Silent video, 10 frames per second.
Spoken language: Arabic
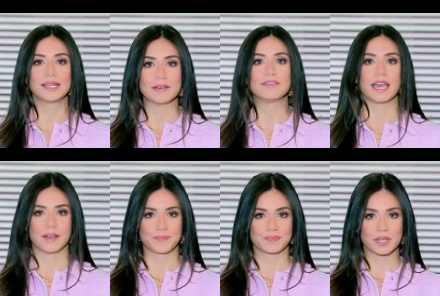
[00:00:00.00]
دافئة
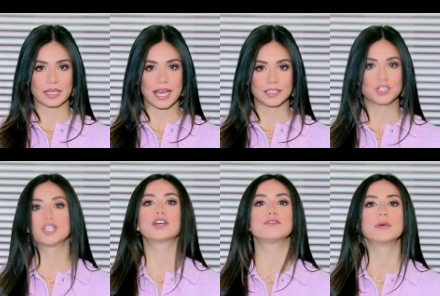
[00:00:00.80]
يعني
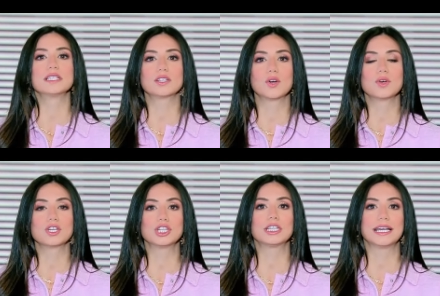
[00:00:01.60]
الشتاء في مصر هو
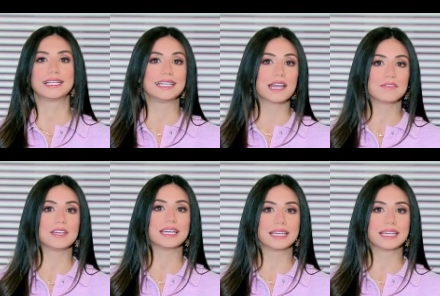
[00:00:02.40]
شتاء دافئ